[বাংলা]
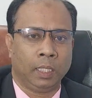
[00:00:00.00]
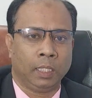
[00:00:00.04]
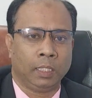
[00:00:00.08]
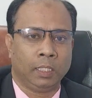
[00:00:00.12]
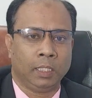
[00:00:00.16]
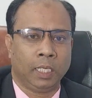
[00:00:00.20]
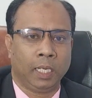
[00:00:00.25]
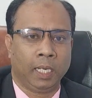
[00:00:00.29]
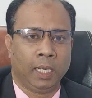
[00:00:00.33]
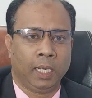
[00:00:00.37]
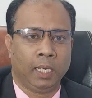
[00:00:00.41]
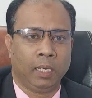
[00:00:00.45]

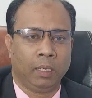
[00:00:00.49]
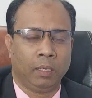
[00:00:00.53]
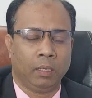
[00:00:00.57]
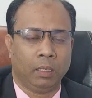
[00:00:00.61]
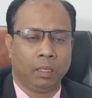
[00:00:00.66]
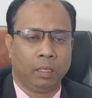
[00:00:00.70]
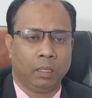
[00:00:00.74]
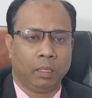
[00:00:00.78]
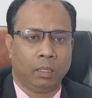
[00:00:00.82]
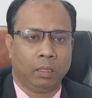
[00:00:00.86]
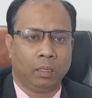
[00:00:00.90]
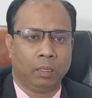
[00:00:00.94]
দেশে
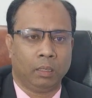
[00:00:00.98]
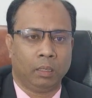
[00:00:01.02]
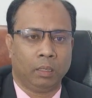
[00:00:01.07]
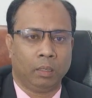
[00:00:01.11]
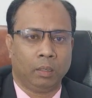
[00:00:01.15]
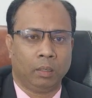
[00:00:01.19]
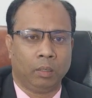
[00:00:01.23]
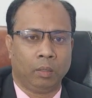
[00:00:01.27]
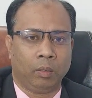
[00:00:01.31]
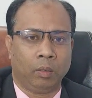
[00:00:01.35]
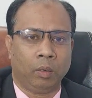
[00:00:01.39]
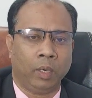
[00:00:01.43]

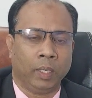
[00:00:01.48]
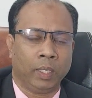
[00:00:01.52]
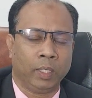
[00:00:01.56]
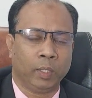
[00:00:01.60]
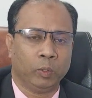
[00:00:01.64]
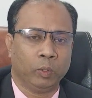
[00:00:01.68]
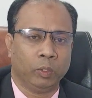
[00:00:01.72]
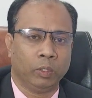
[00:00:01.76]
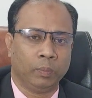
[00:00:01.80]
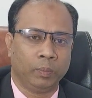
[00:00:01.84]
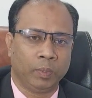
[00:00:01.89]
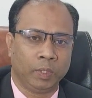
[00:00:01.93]

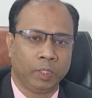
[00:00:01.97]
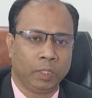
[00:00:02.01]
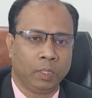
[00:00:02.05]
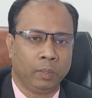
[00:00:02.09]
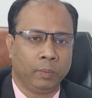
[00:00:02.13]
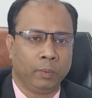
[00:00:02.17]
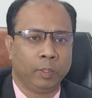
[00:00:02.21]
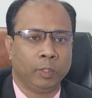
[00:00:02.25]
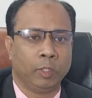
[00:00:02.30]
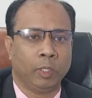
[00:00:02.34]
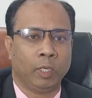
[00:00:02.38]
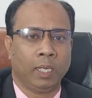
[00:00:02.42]
অনেকগুলো
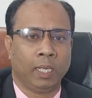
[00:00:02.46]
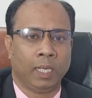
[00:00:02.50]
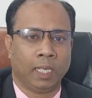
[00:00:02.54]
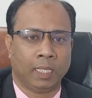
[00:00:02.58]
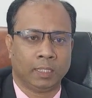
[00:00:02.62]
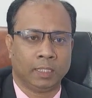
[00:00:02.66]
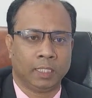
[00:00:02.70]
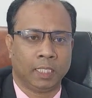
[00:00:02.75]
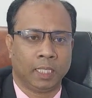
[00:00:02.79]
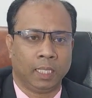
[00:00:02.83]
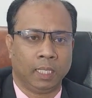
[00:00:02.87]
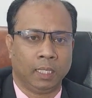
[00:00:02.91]
বিশ্ববিদ্যালয়
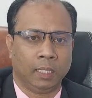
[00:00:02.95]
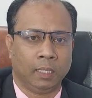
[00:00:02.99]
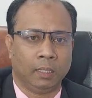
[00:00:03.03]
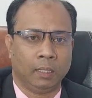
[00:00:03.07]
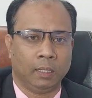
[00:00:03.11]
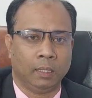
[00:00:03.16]
আছে